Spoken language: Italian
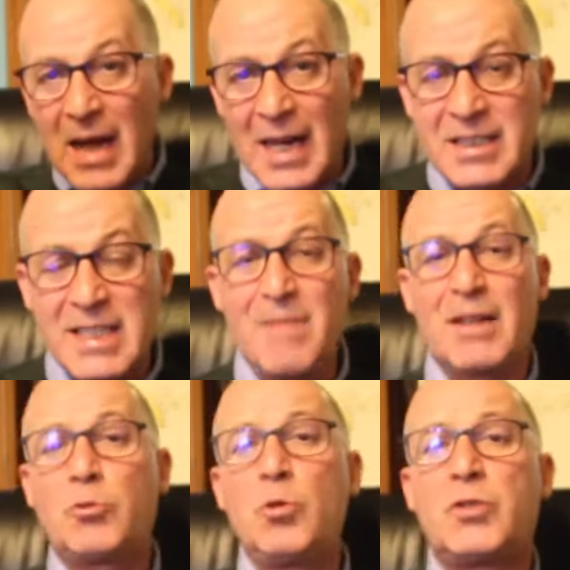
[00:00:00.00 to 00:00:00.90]
assieme
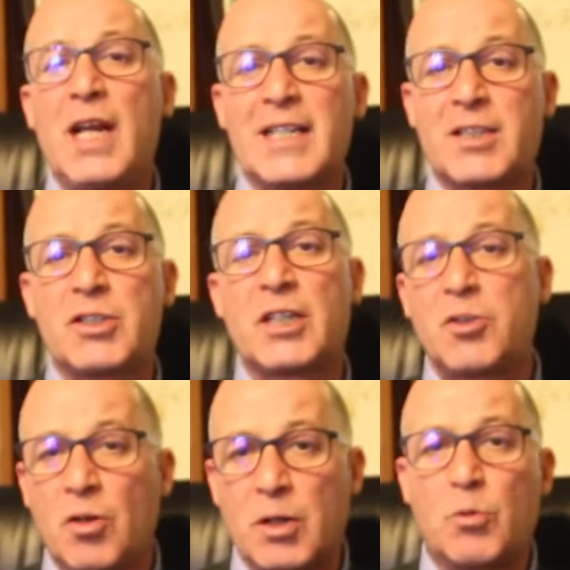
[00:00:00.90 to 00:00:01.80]
a tutte le
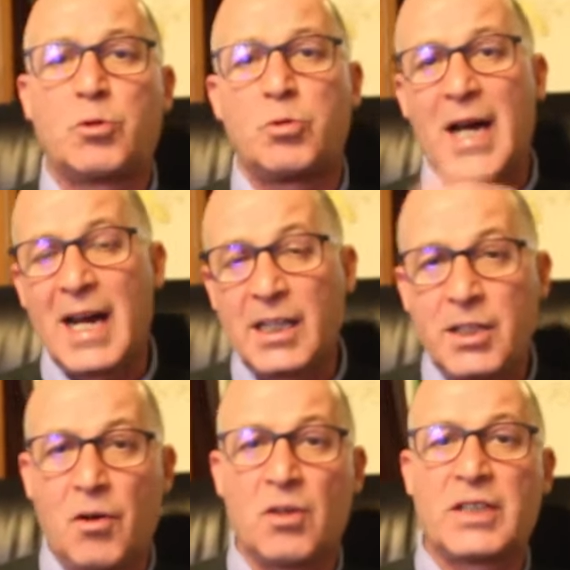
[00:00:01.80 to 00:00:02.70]
associazioni culturali e
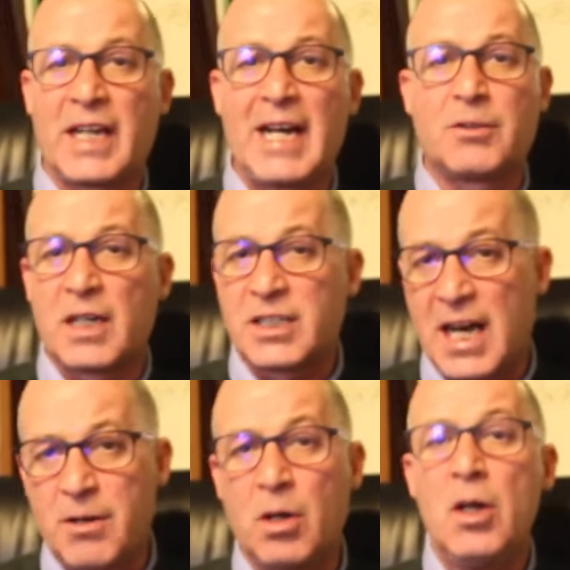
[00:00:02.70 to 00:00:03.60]
di volontariato che ci
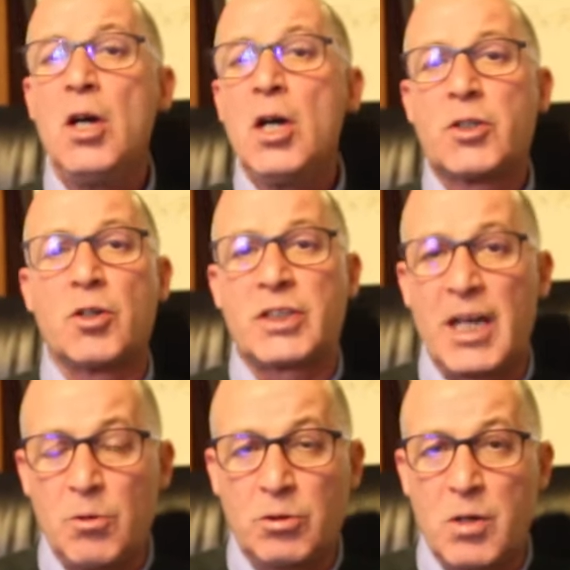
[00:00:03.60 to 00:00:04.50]
hanno
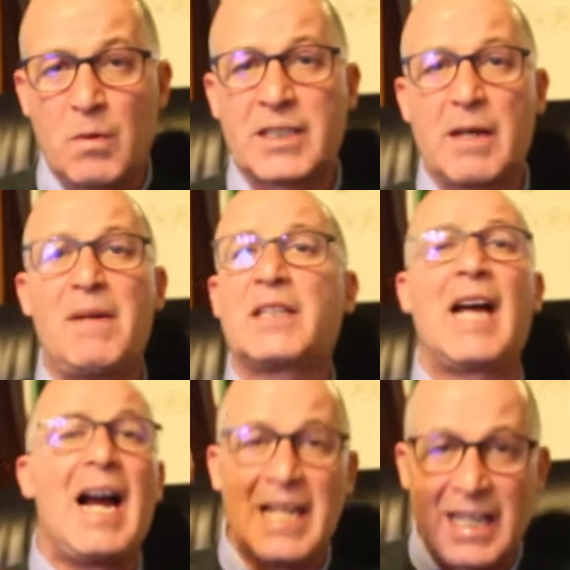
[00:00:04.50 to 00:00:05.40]
sostenuto in questa
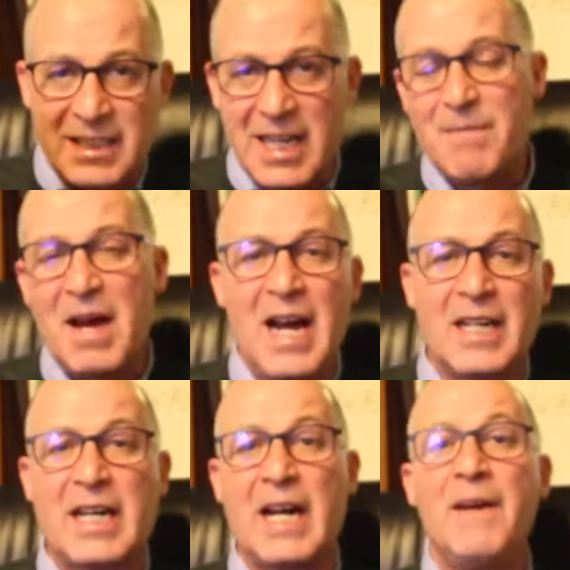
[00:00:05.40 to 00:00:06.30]
battaglia, assieme
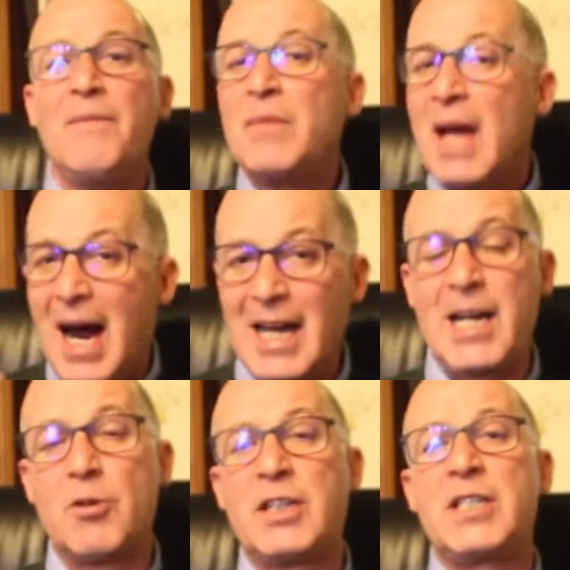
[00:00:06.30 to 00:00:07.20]
anche
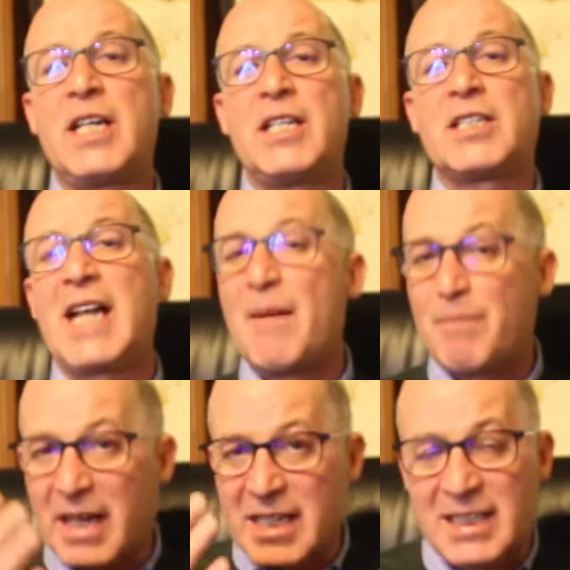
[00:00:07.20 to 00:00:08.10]
alle notizie di
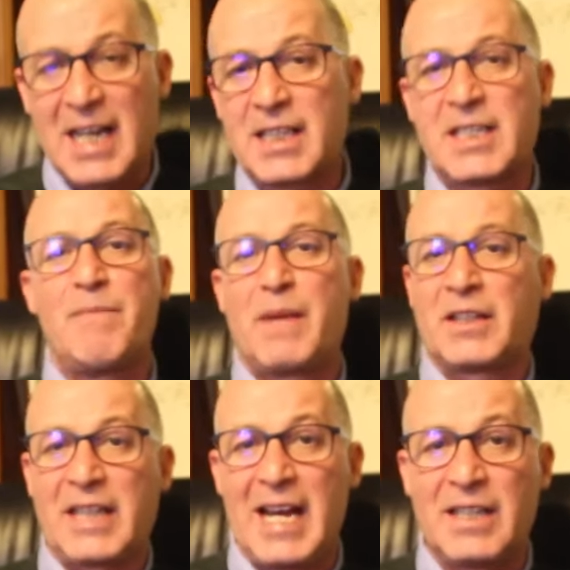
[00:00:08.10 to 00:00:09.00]
stampa che è stata sempre
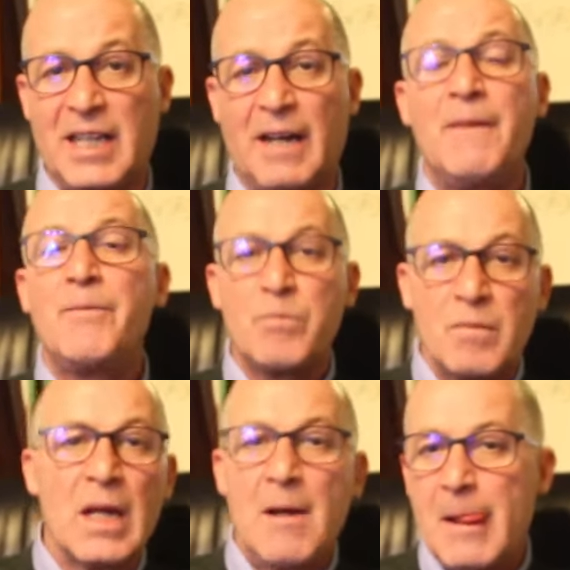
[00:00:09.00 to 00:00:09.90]
attenta,
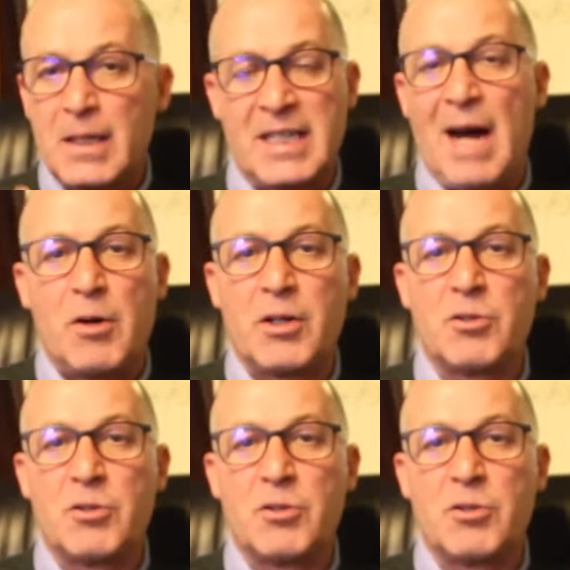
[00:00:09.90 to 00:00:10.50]
siamo